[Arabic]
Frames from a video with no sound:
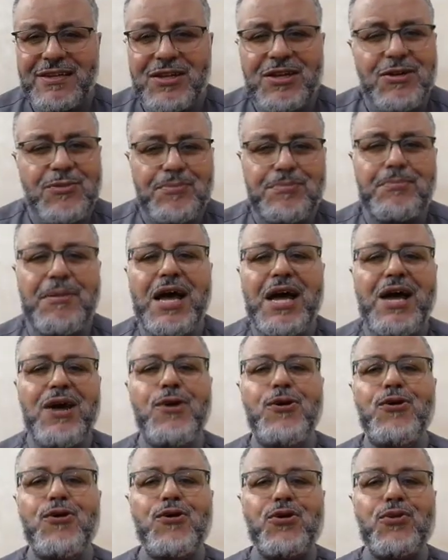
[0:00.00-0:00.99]
ما
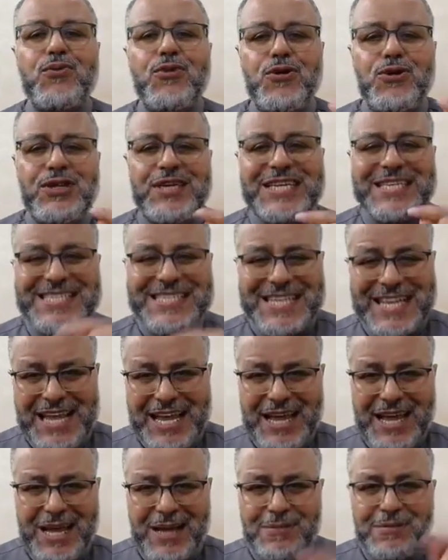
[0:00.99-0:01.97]
حكم
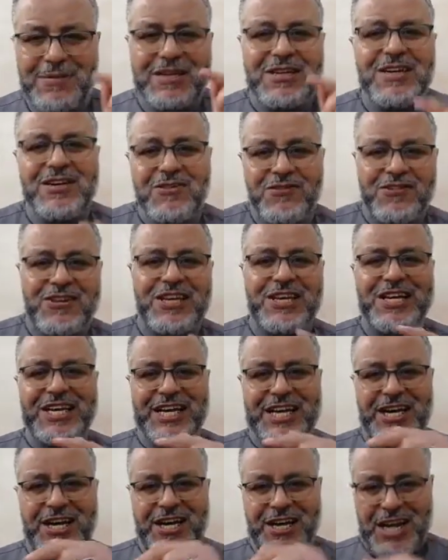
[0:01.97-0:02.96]
الإسلام في
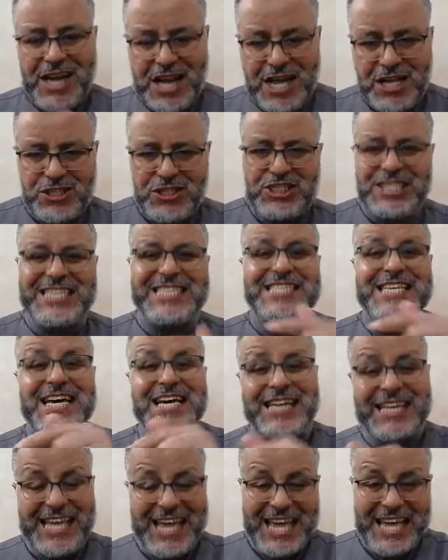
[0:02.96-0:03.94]
إخراج
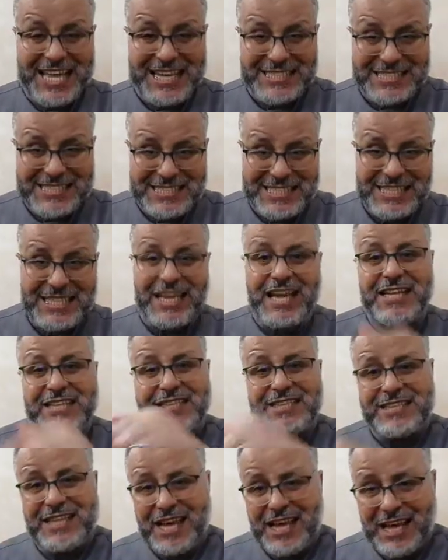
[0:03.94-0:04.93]
زكاة
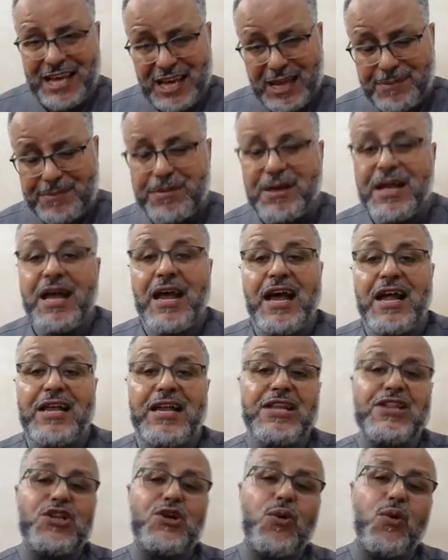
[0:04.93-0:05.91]
الذهب
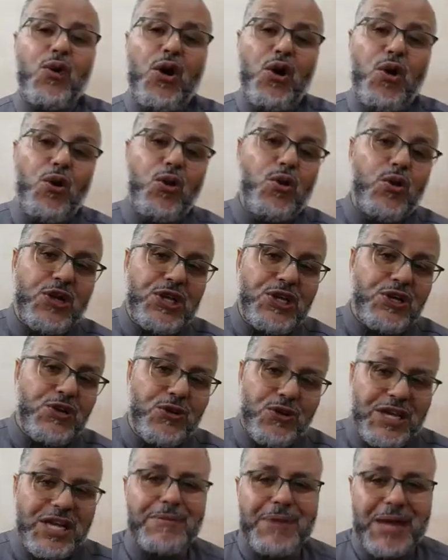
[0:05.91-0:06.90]
الذي هو حلي
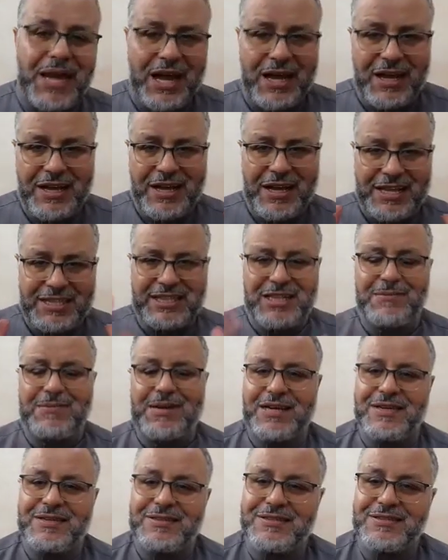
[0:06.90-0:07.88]
للمرأة عند
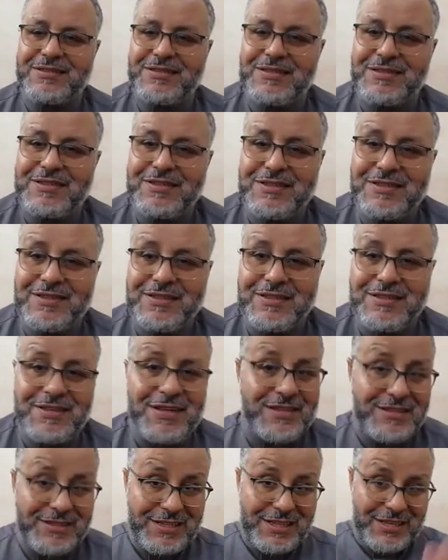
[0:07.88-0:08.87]
المرأة
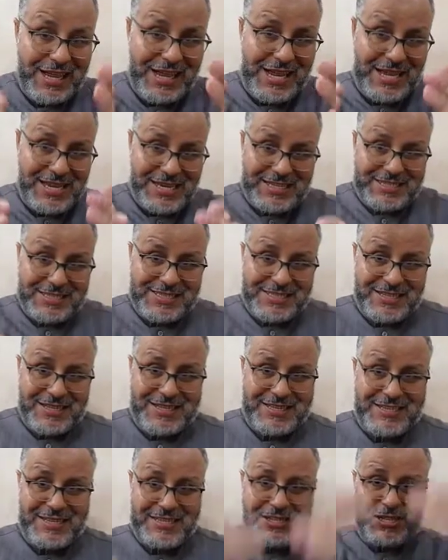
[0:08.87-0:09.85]
عندنا هنا حالات
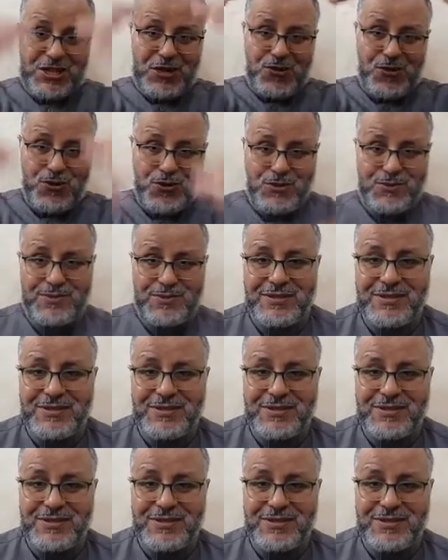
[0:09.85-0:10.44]
خص نطرحوهم